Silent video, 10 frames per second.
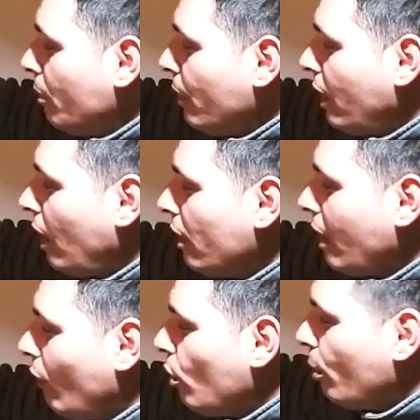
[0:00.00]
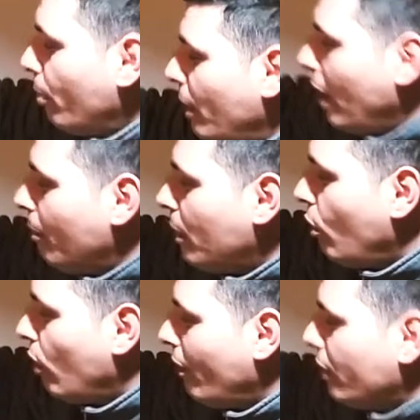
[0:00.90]
perché davano problemi
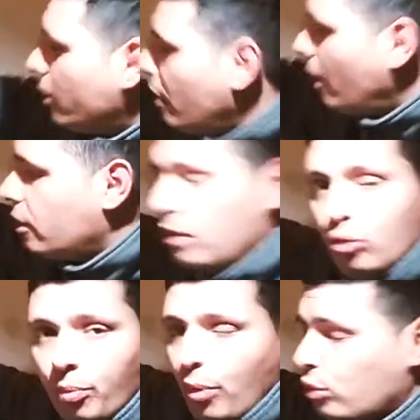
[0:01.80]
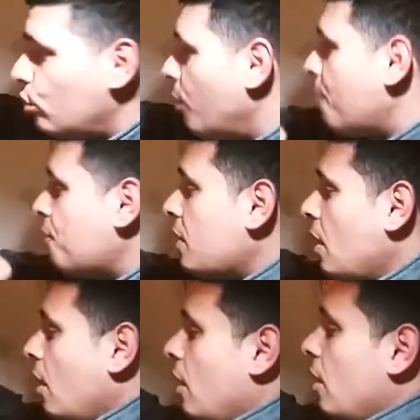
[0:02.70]
con la vite di supporto.
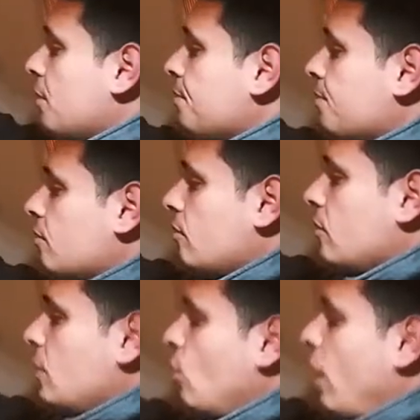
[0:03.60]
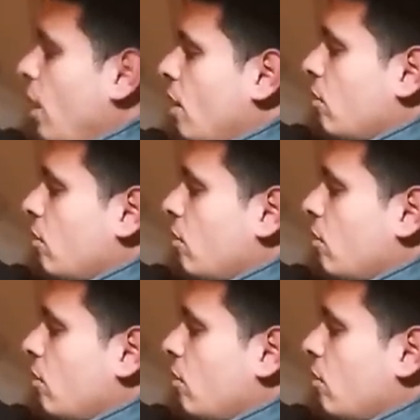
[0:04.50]
Non è